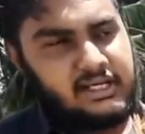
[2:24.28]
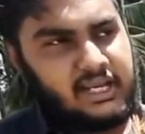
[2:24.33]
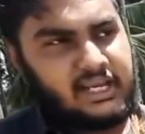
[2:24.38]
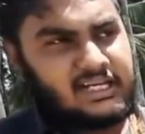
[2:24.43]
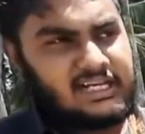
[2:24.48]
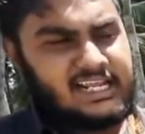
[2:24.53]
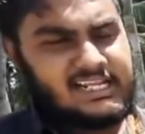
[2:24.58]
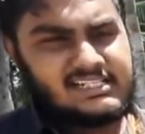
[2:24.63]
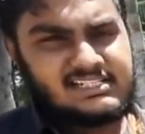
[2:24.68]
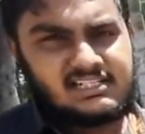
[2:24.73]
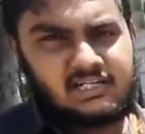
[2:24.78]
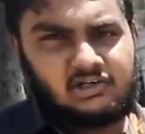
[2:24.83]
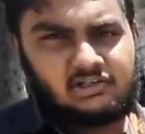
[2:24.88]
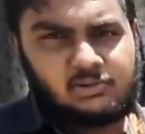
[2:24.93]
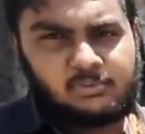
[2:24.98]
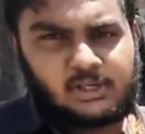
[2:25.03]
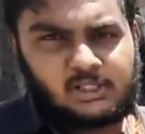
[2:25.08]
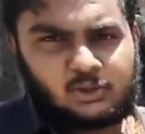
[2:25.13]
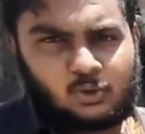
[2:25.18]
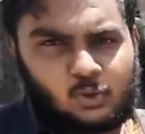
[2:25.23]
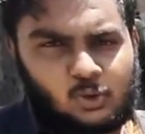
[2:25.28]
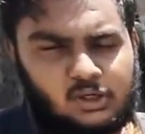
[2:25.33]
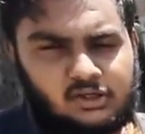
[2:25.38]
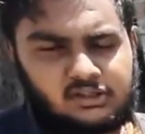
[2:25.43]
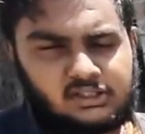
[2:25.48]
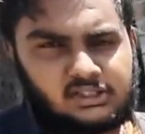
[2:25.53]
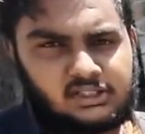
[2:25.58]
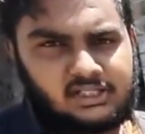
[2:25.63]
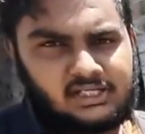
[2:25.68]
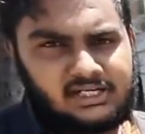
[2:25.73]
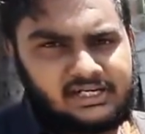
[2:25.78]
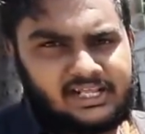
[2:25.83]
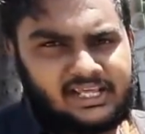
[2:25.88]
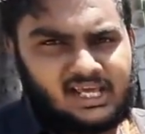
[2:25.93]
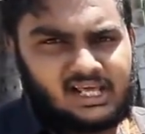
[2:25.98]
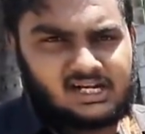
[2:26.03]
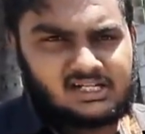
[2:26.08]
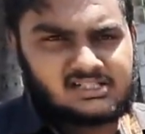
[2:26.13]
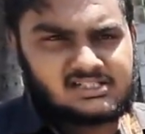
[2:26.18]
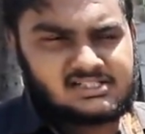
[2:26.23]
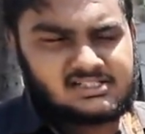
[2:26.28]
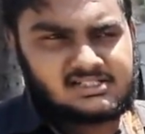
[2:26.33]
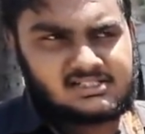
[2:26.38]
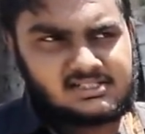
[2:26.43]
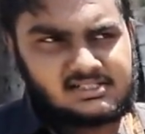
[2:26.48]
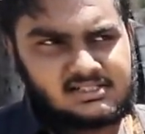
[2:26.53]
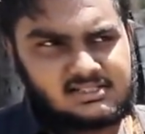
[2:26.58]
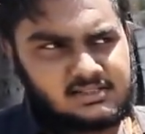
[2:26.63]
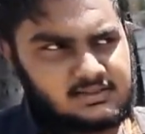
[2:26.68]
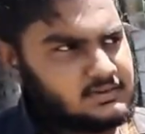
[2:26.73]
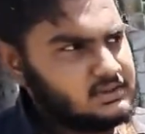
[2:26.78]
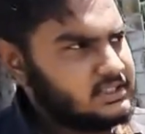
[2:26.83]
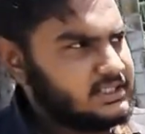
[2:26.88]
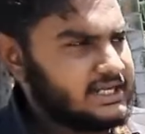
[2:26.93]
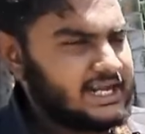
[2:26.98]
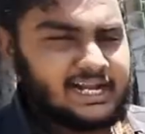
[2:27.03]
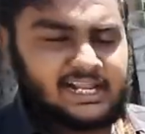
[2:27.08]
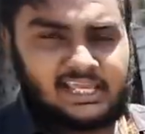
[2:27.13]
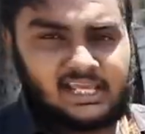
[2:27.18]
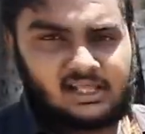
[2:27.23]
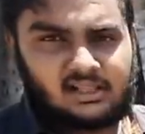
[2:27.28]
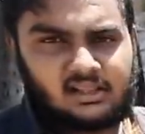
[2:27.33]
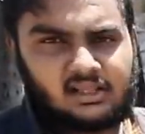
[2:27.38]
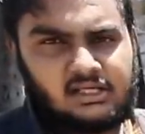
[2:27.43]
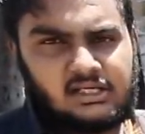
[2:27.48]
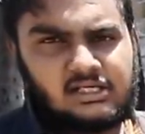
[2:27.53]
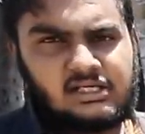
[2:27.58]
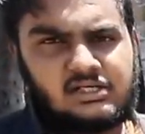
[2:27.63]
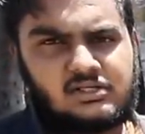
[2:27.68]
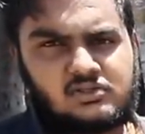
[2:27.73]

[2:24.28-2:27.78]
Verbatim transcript: ஹெட்லைட்ஸில் வந்து பார்த்தோம்னா வந்து டிஆர்எல்ஸ் வந்து கிடையாது